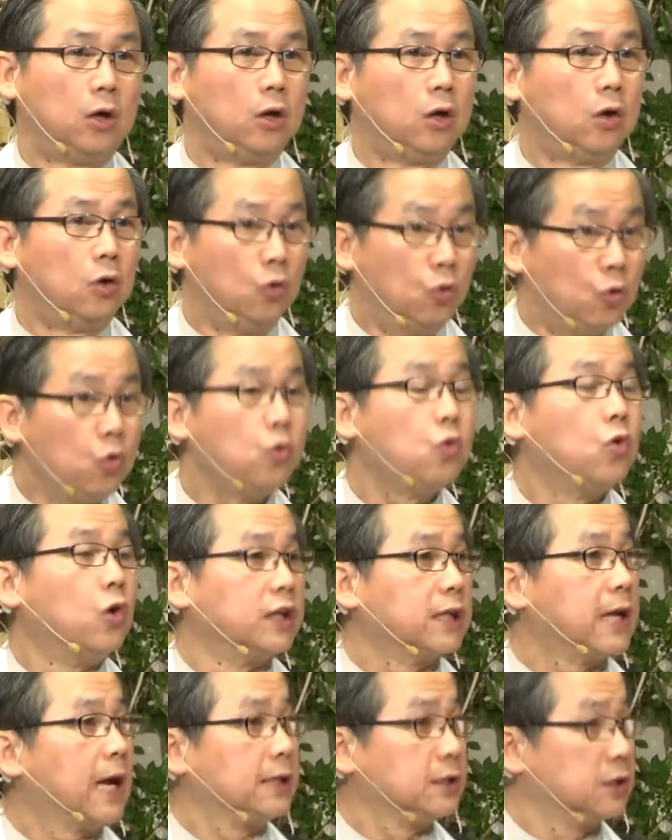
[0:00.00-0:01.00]
如果
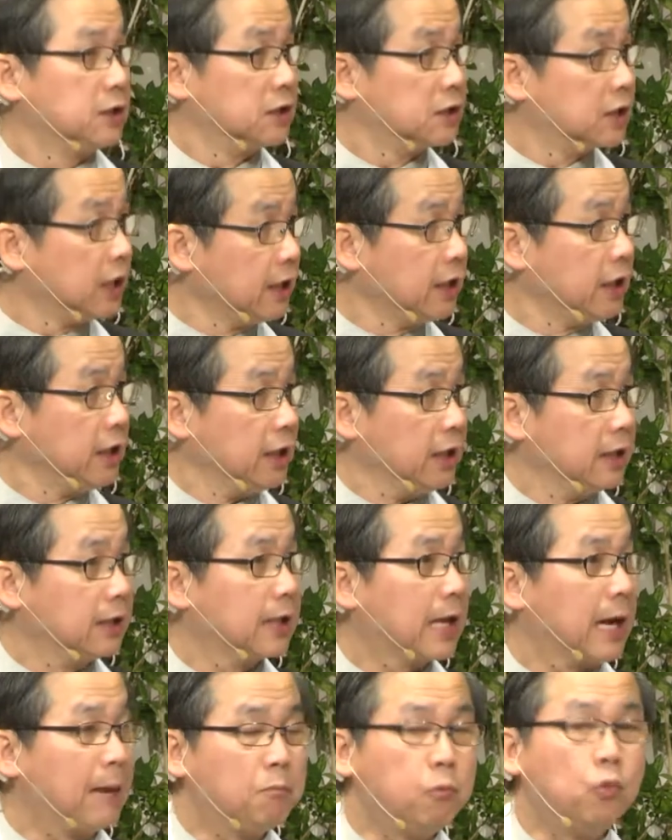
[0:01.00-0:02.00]
它是真理，
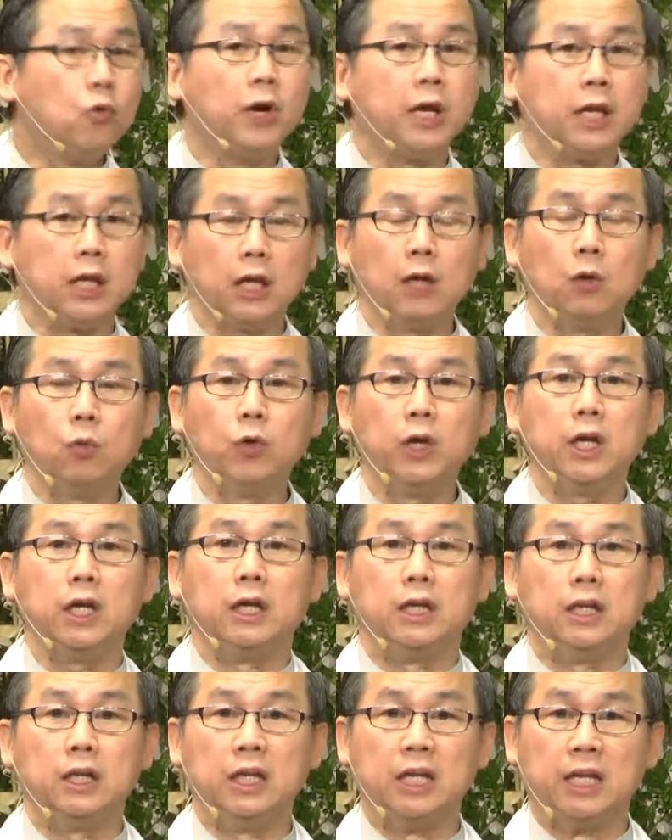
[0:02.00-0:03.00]
它不会因为
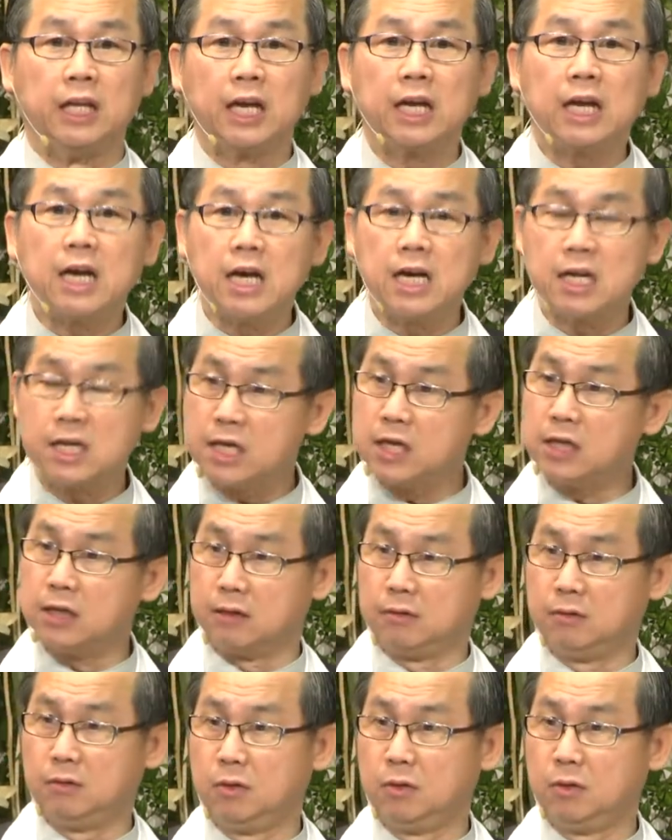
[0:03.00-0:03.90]
你的苛刻